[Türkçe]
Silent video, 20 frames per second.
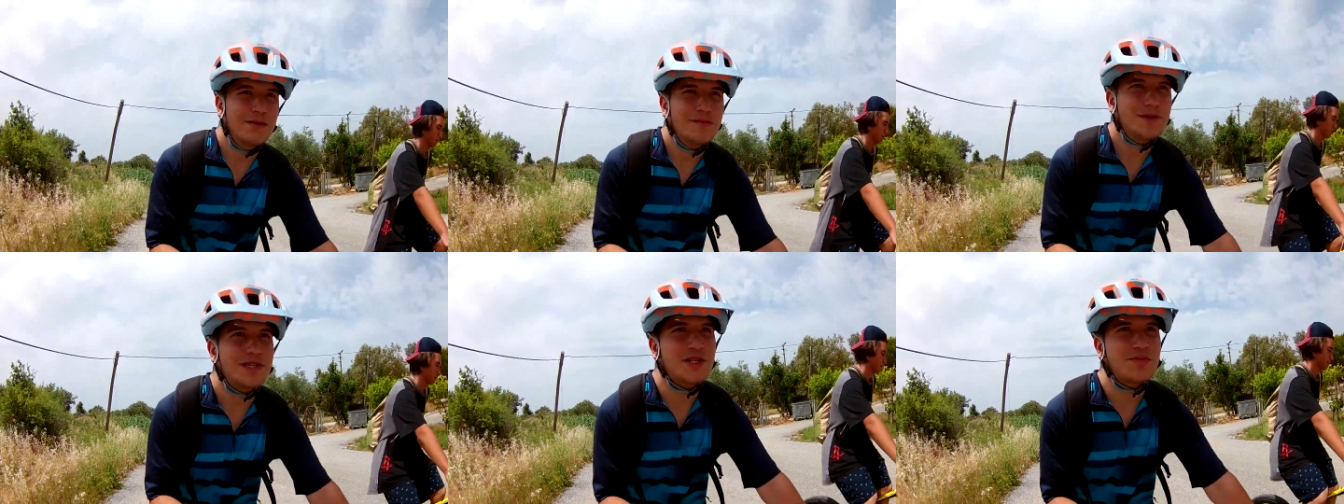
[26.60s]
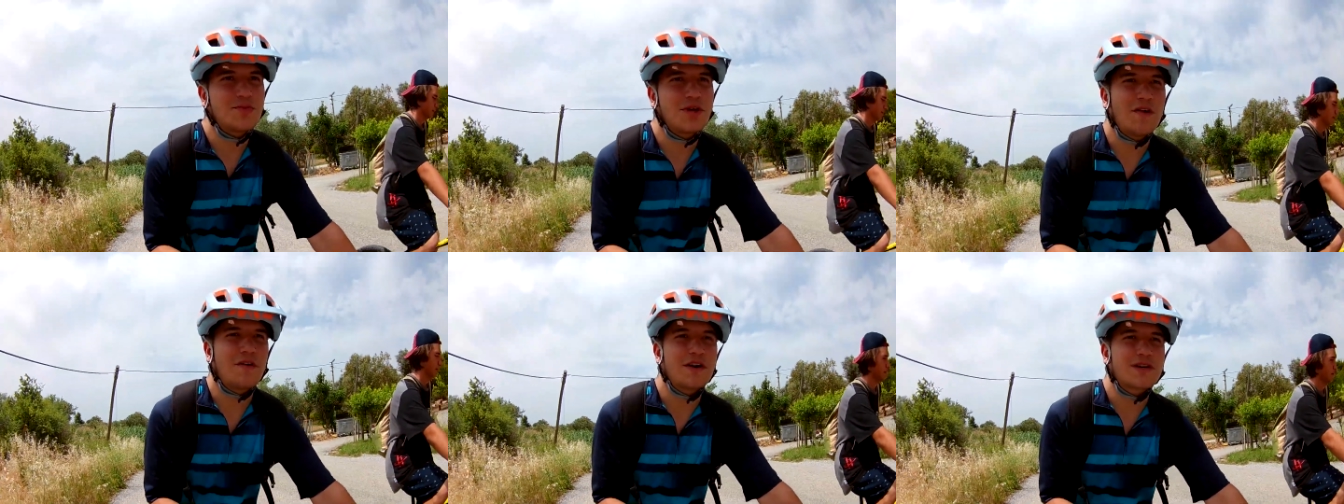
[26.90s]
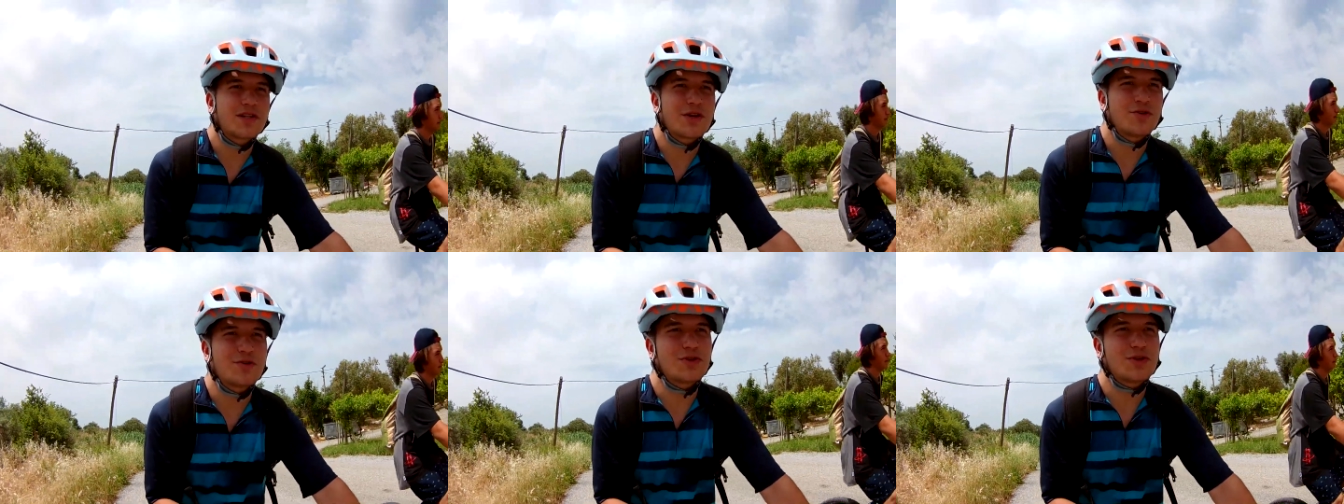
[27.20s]
Biz şimdi
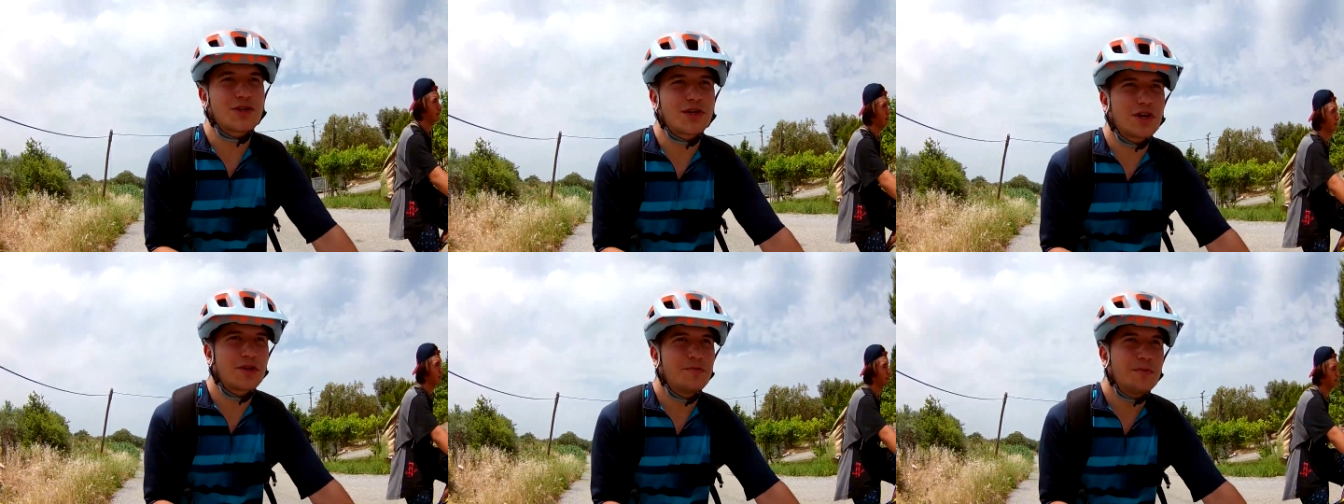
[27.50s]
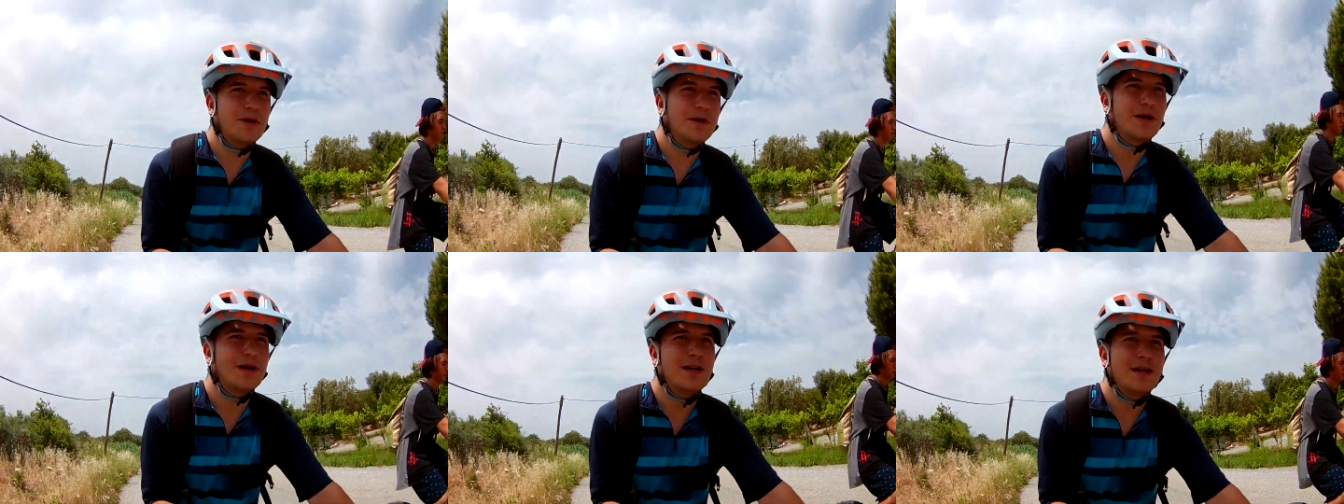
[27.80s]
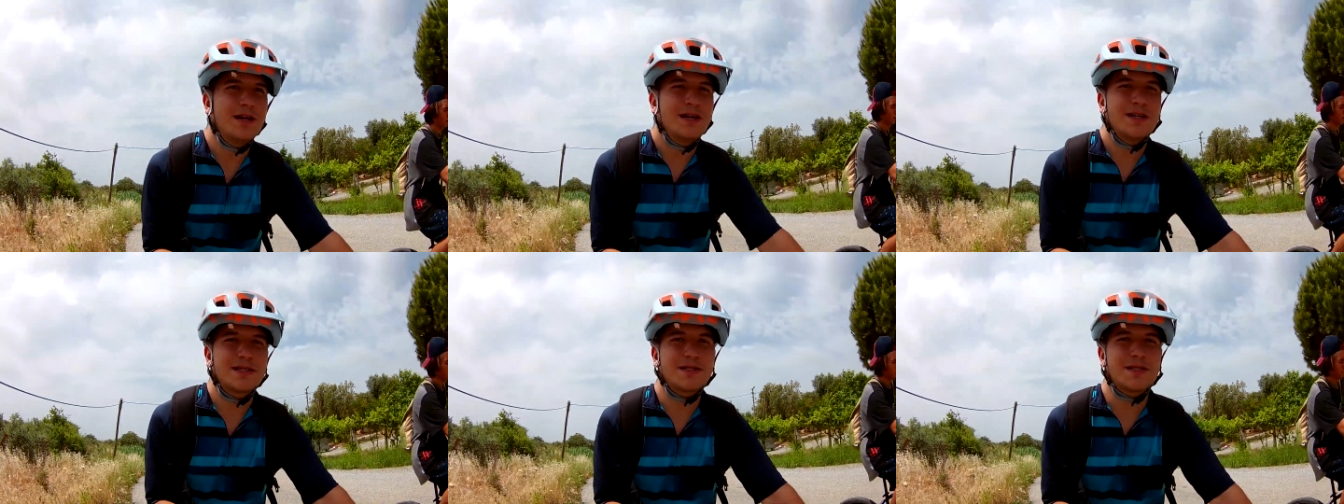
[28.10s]
yavaştan yola çıkalım.
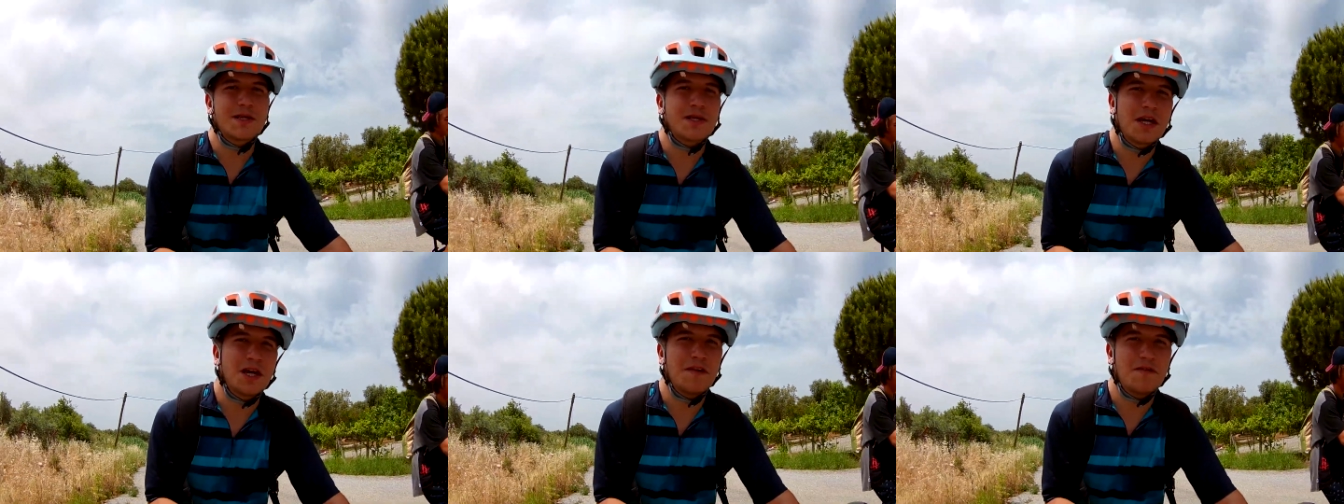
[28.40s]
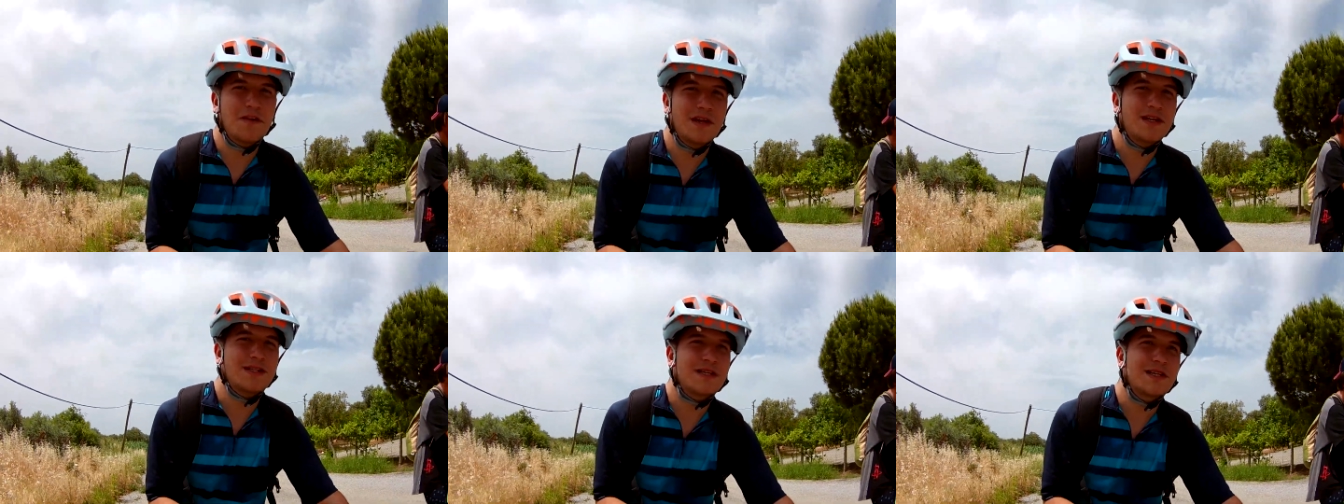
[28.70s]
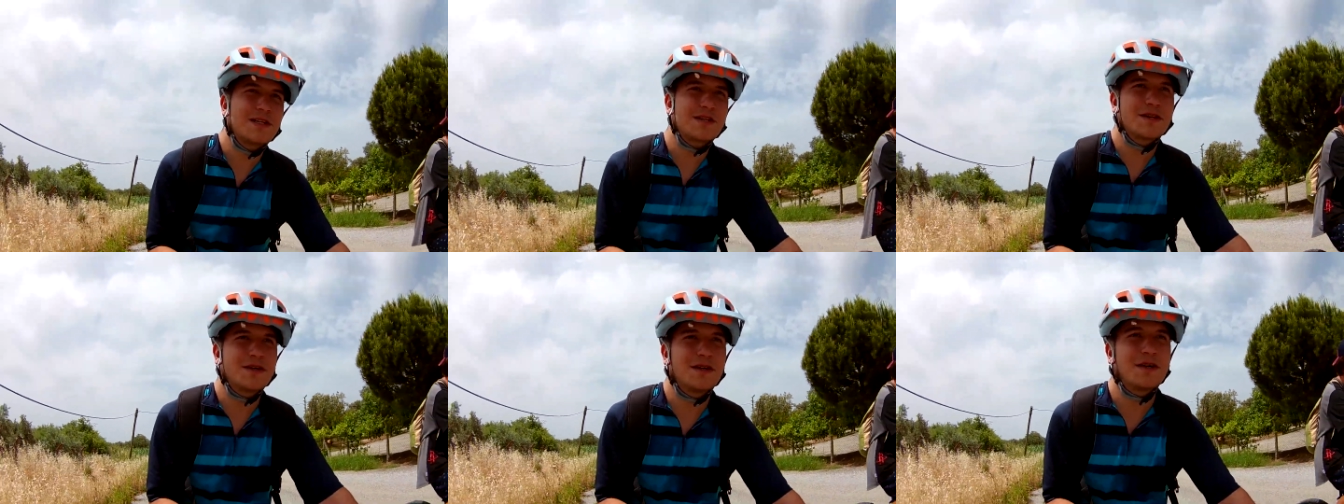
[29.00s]
Siz de keyifle
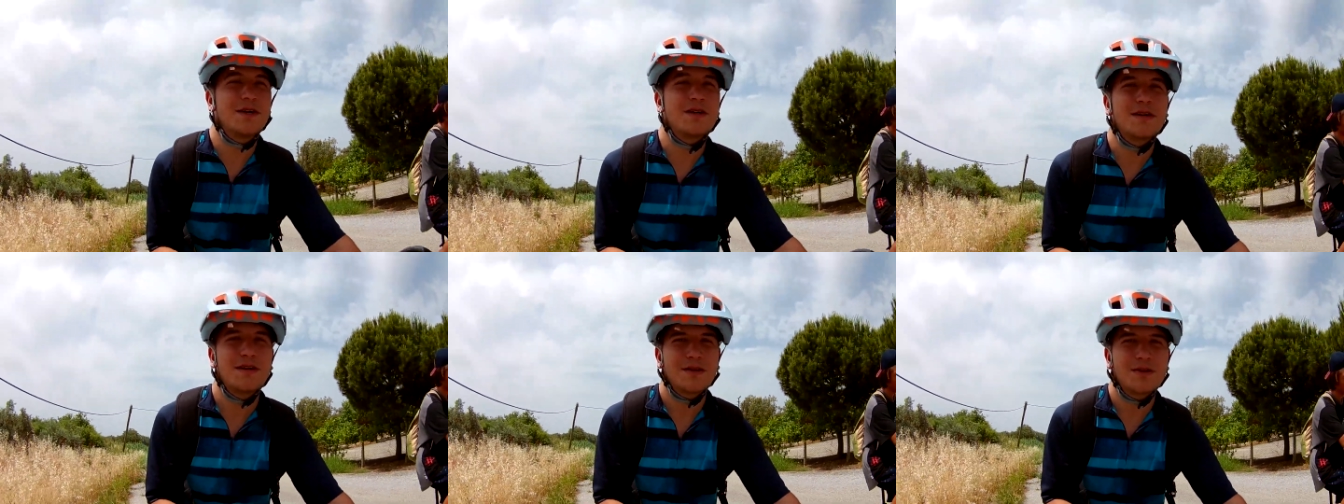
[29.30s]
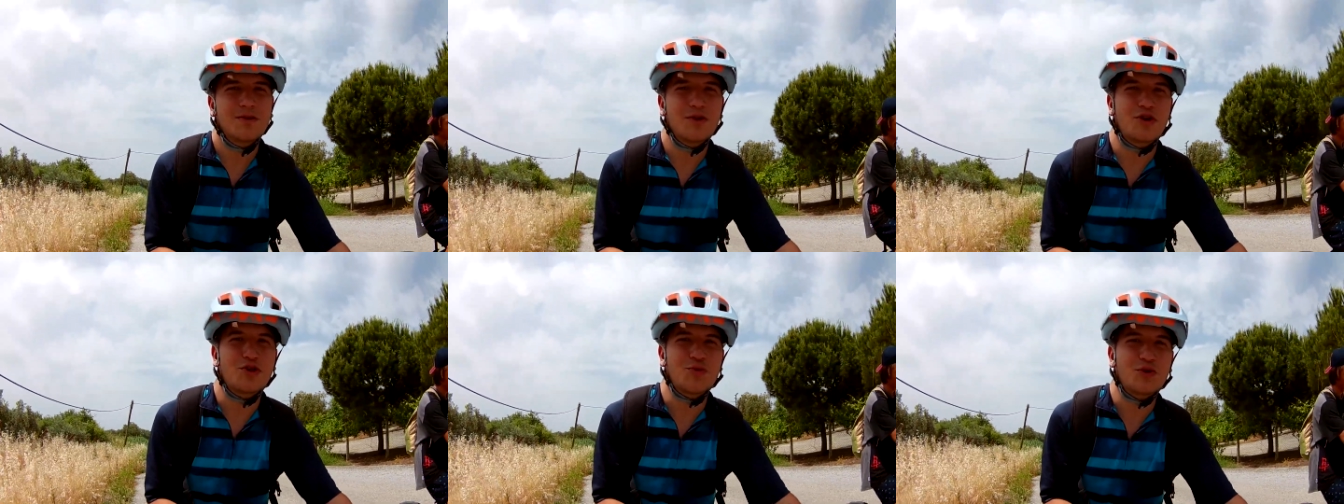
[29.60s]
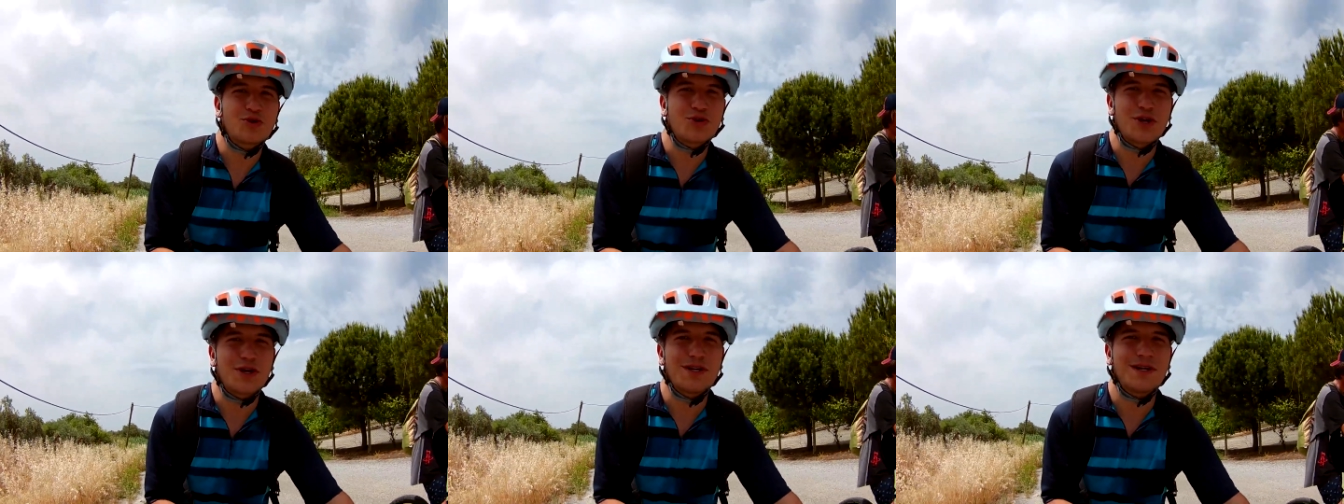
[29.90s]
izleyin.
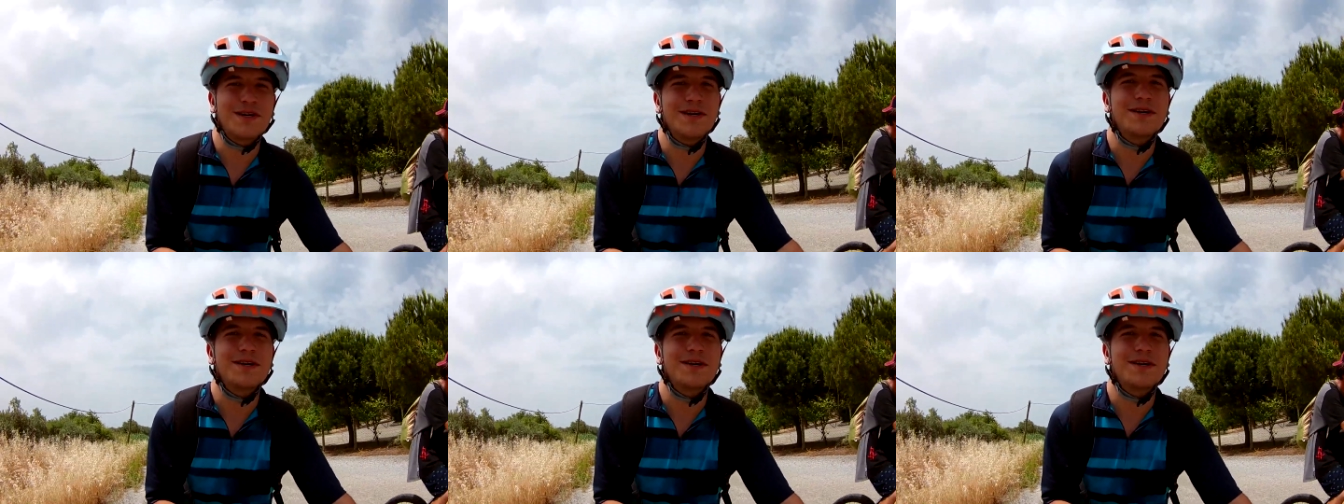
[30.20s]
Görüşmek üzere.